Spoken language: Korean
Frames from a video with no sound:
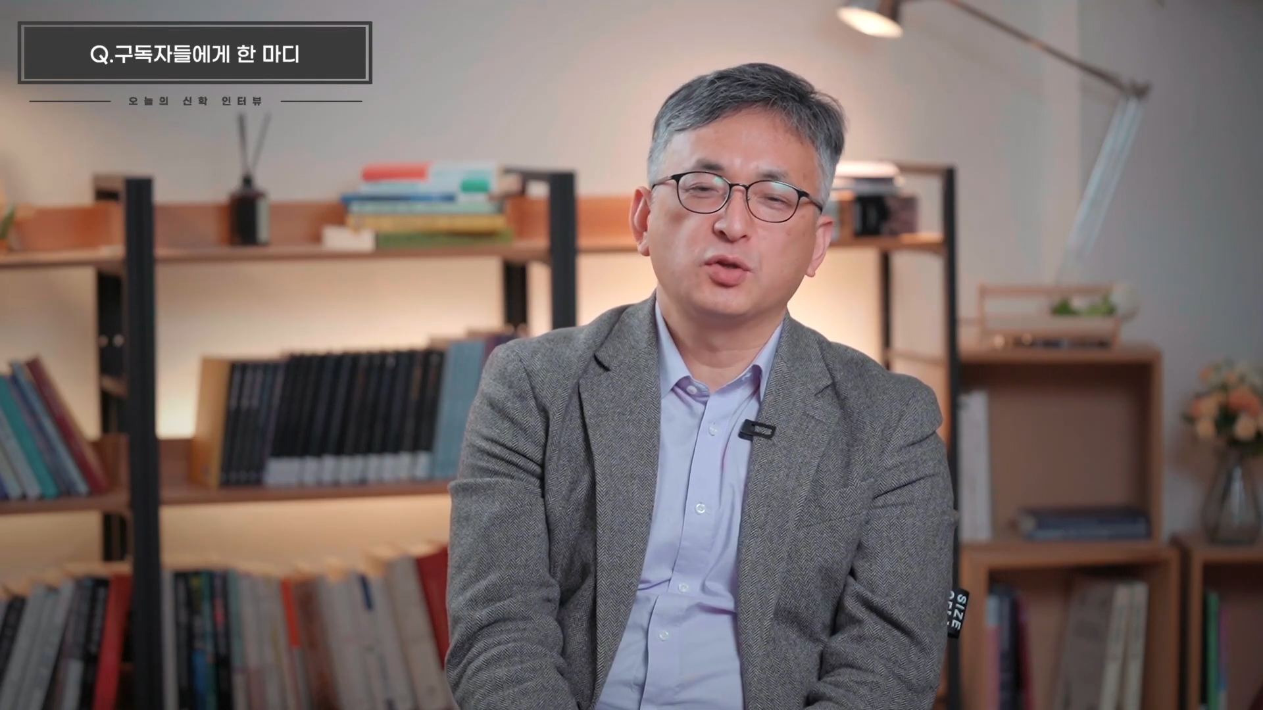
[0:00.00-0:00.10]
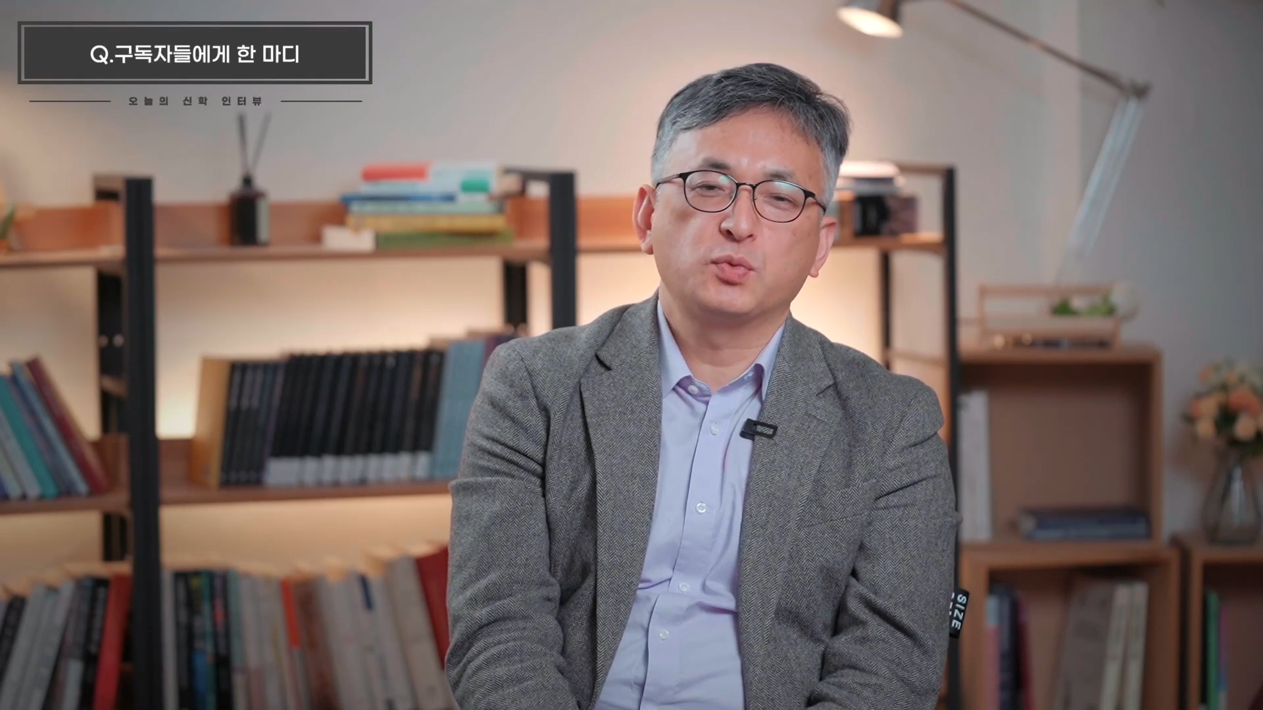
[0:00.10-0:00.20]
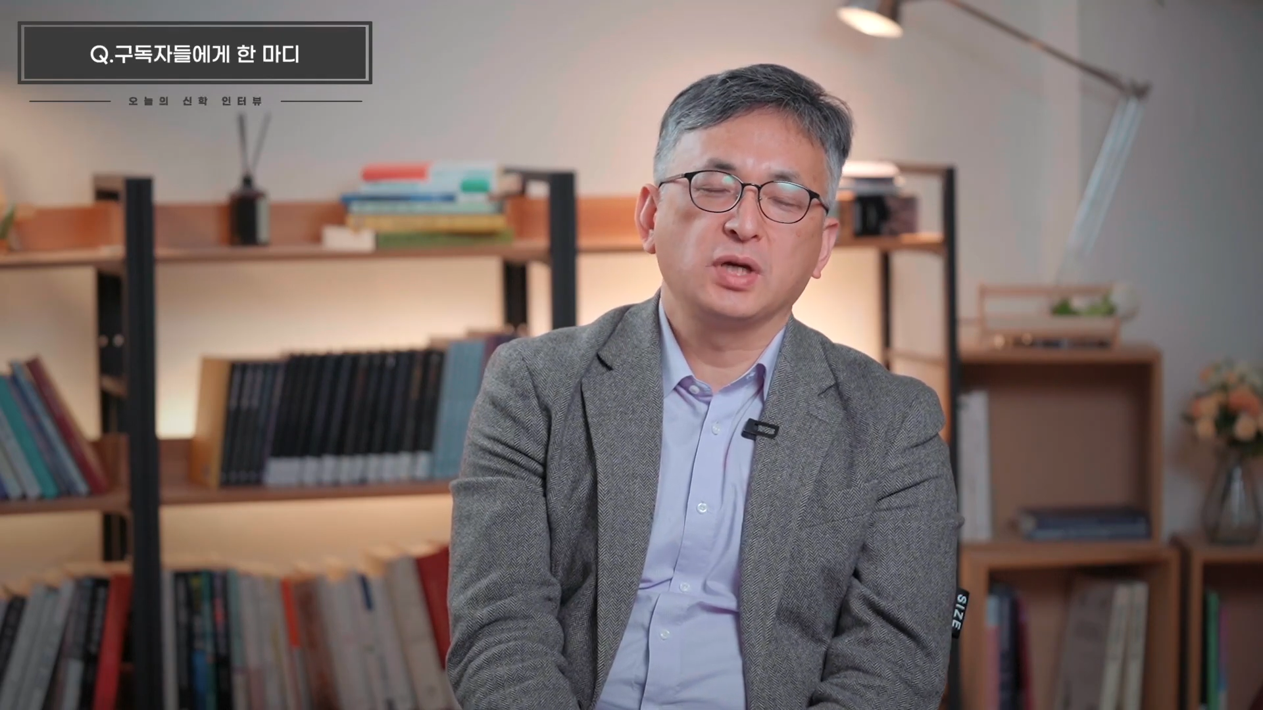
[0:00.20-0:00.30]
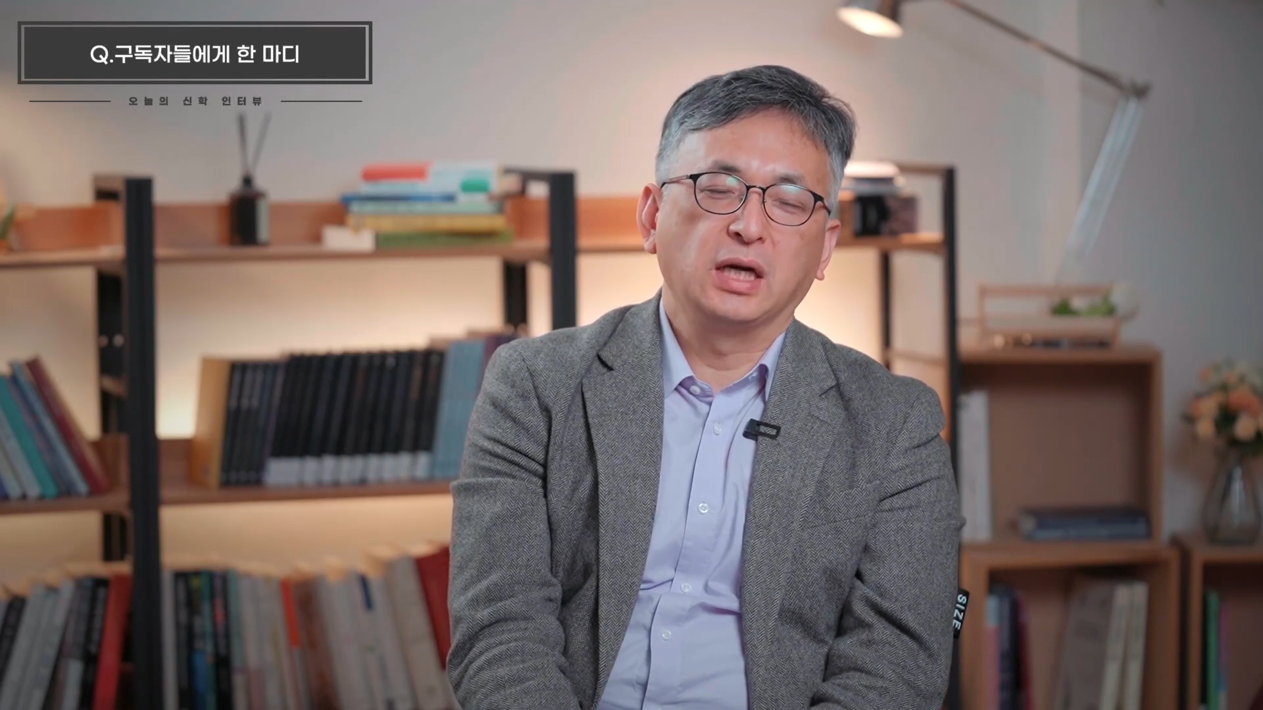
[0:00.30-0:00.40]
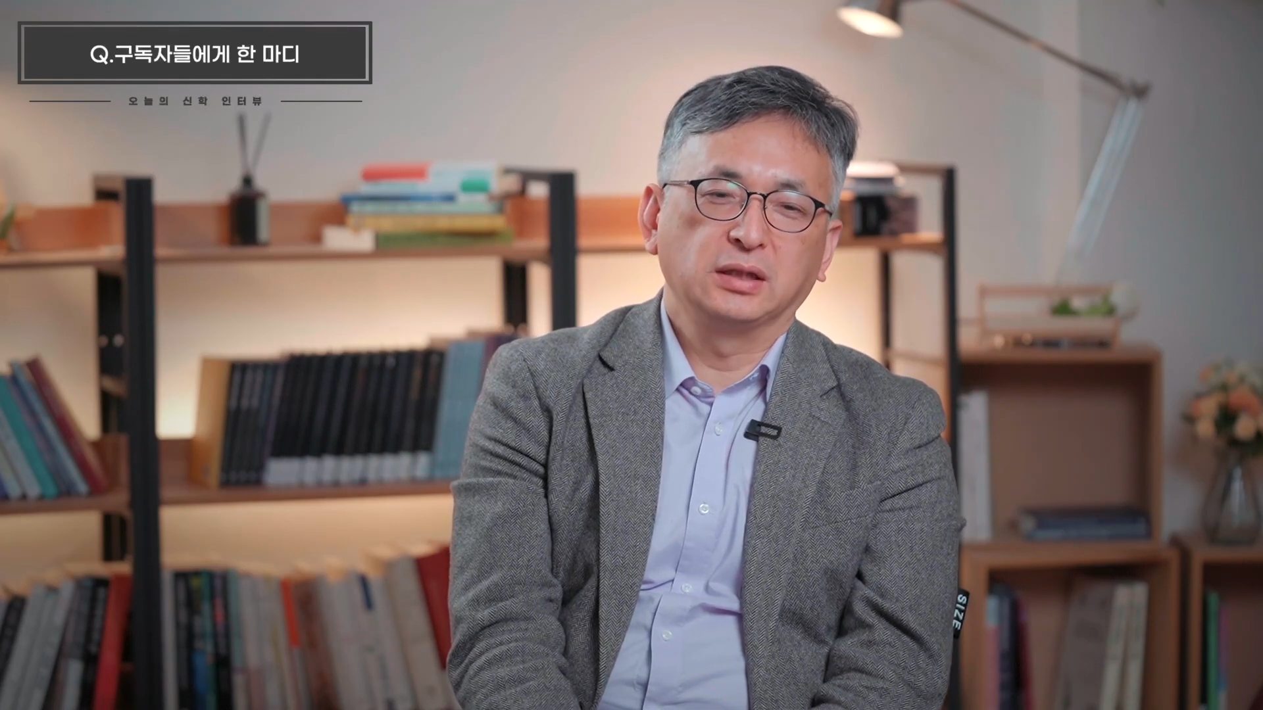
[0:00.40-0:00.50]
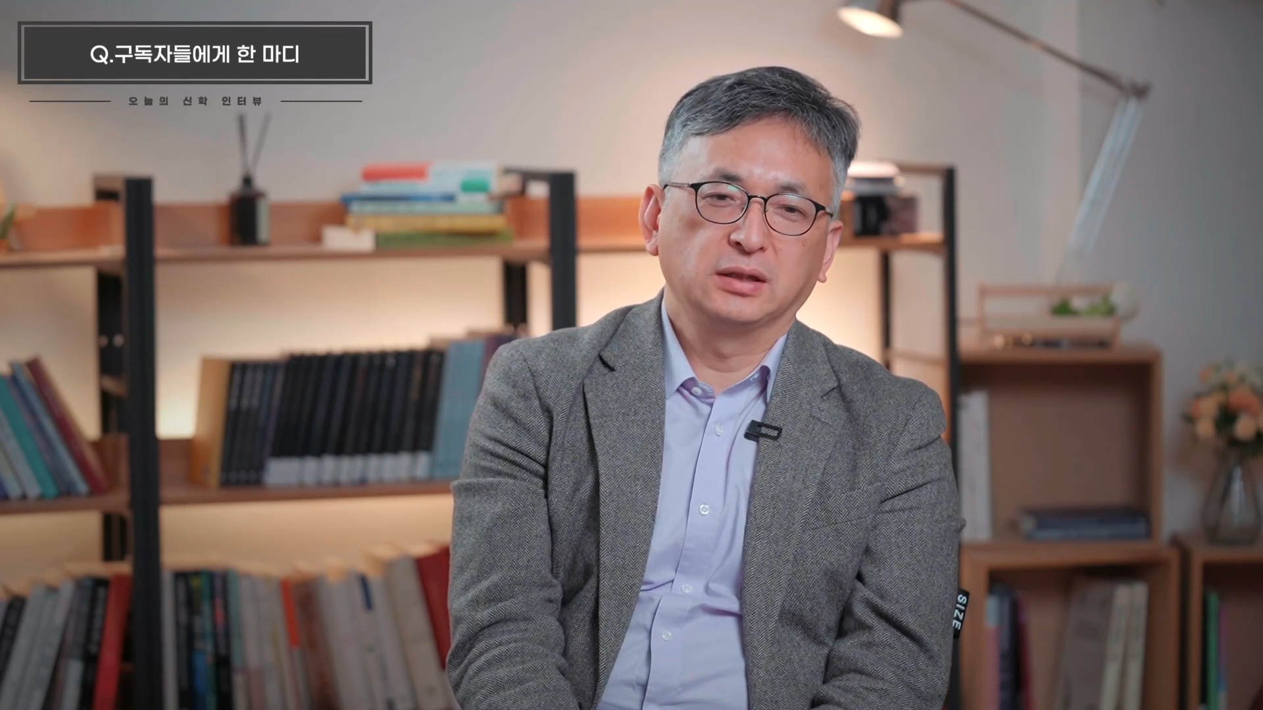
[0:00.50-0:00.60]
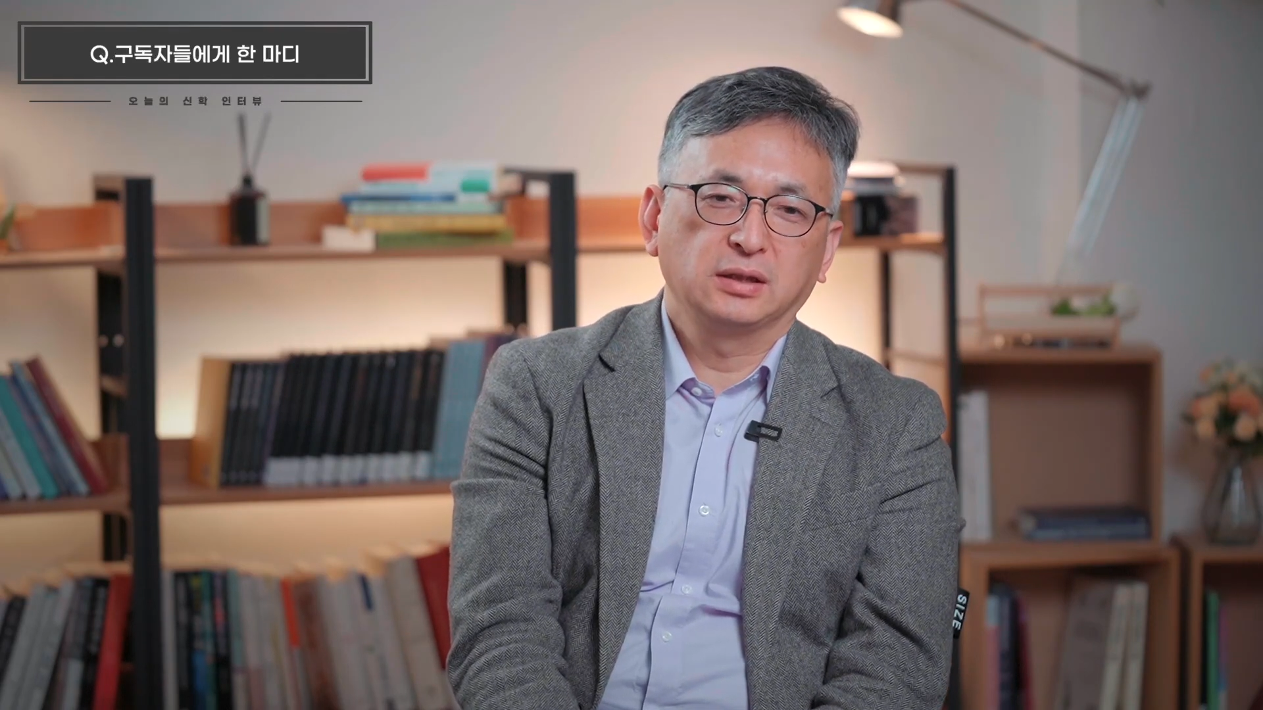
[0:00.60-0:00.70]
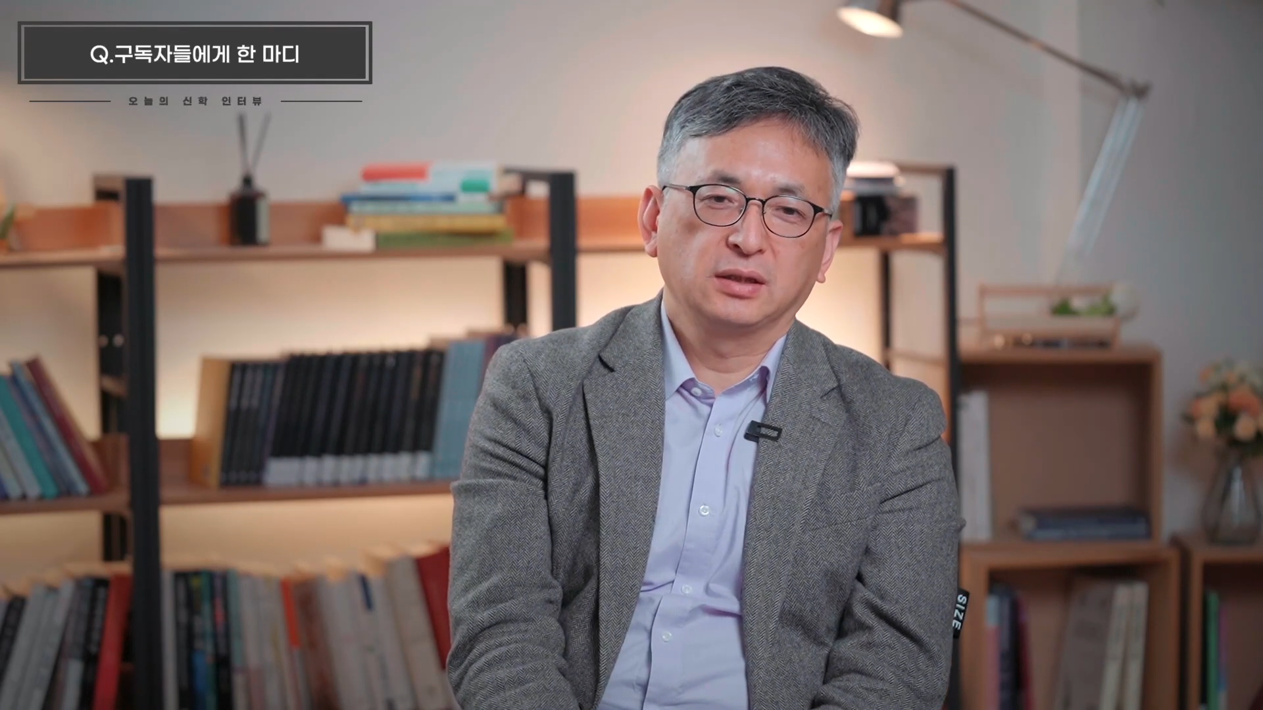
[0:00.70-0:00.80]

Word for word: 쉽지 않은